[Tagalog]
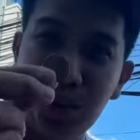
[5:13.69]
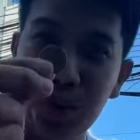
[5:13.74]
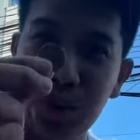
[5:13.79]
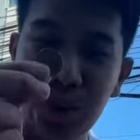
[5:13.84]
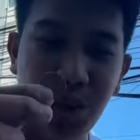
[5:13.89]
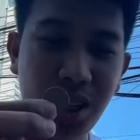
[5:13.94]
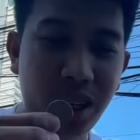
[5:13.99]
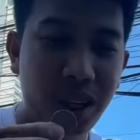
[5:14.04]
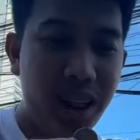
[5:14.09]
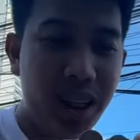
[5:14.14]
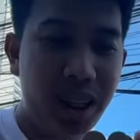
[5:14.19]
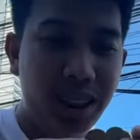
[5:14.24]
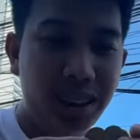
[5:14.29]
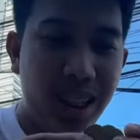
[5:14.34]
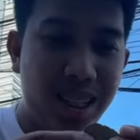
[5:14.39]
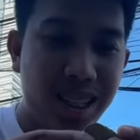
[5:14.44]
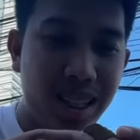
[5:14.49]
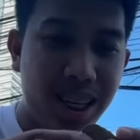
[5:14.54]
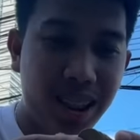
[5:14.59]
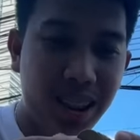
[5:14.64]
2.
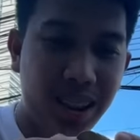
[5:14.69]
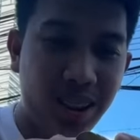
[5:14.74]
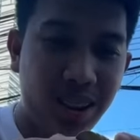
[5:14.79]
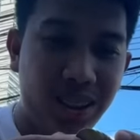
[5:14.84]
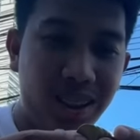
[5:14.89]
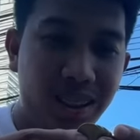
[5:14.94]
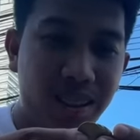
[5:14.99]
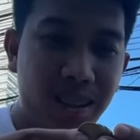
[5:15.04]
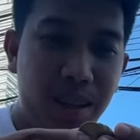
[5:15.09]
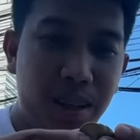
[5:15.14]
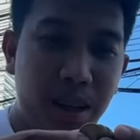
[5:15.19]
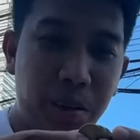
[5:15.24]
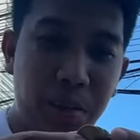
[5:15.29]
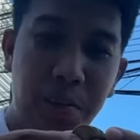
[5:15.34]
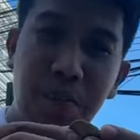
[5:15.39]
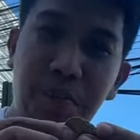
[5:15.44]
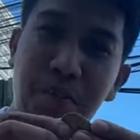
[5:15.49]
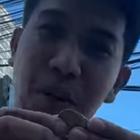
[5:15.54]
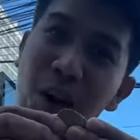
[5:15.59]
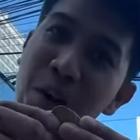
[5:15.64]
Tapos ito,
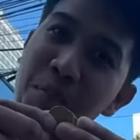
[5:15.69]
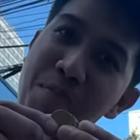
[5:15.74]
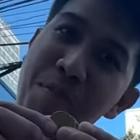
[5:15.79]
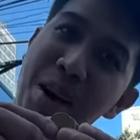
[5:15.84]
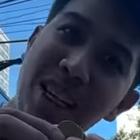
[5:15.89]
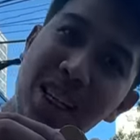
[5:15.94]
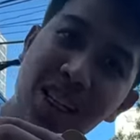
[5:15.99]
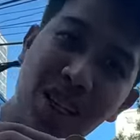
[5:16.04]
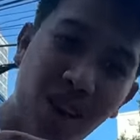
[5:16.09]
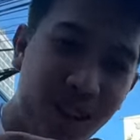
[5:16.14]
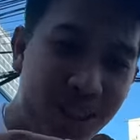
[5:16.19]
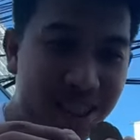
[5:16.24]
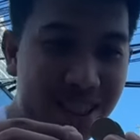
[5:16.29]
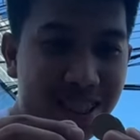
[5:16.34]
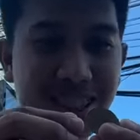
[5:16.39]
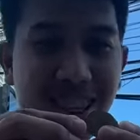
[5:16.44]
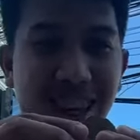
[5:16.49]
4 pesos.